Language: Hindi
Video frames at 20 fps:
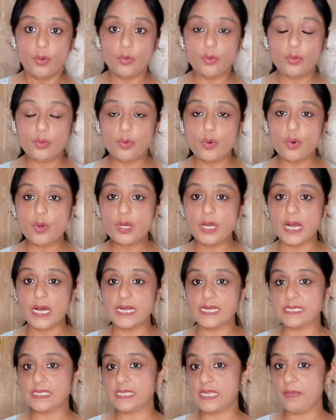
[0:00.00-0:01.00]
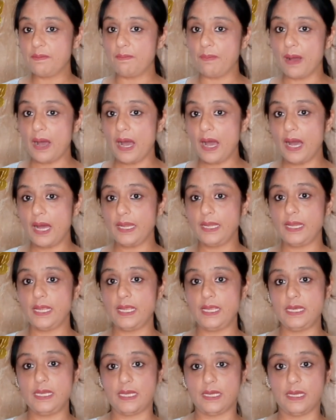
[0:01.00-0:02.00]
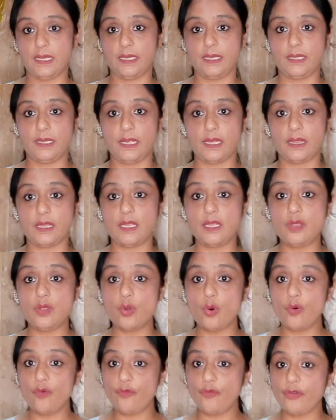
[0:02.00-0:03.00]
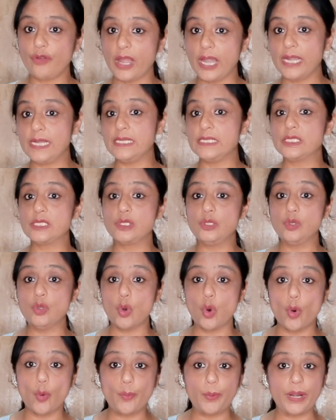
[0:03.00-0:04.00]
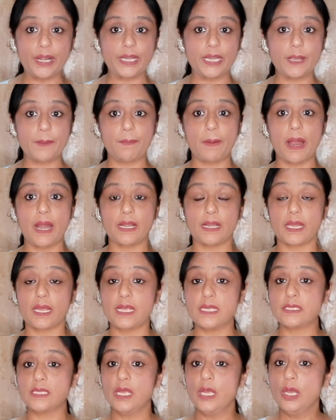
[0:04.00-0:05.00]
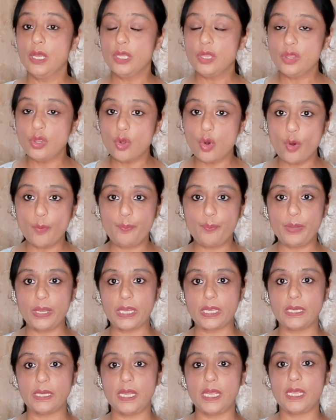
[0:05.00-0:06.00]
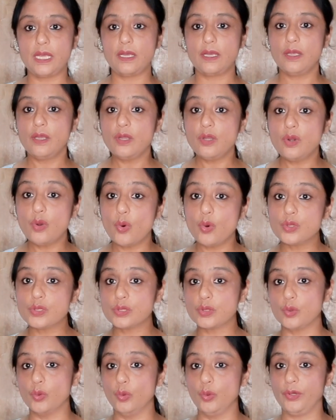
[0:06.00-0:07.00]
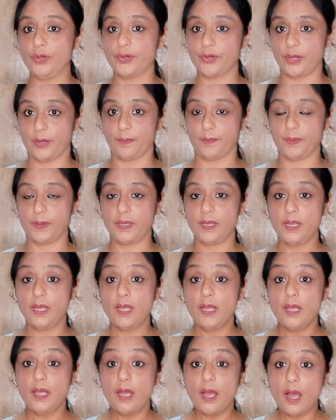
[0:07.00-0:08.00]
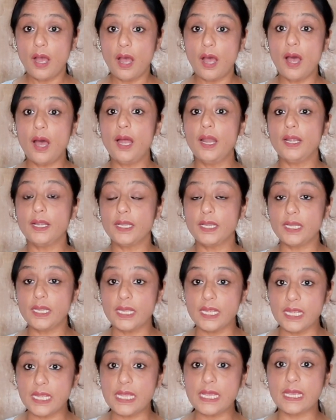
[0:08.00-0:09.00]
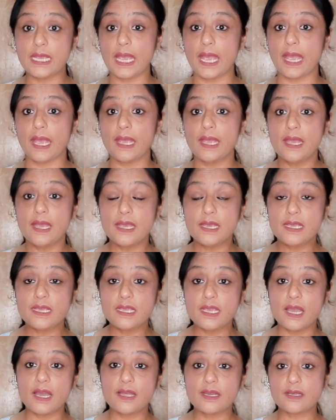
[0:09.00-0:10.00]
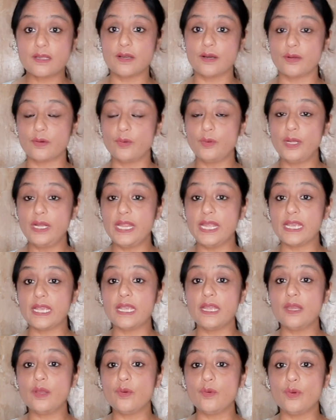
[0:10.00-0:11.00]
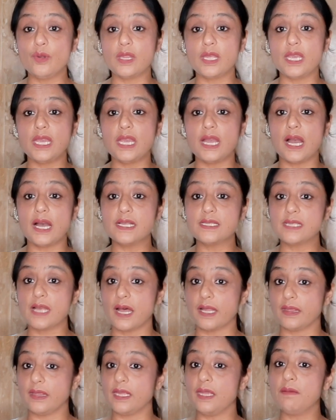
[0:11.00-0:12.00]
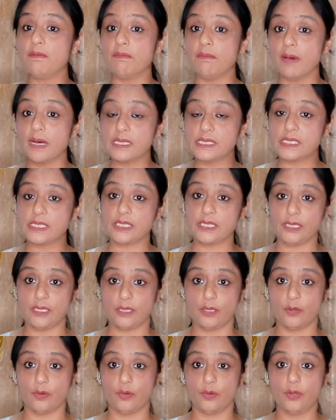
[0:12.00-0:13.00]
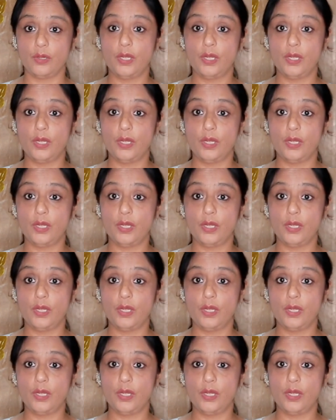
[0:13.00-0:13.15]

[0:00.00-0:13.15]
उनको घर से बाहर नहीं निकलने देती नो फ्रेंड्स नो बर्थडे पार्टीज नो पिकनिक नो स्कूल ट्रिप हाँ ठीक है केयर करो लेकिन उनकी आज़ादी मत छीनो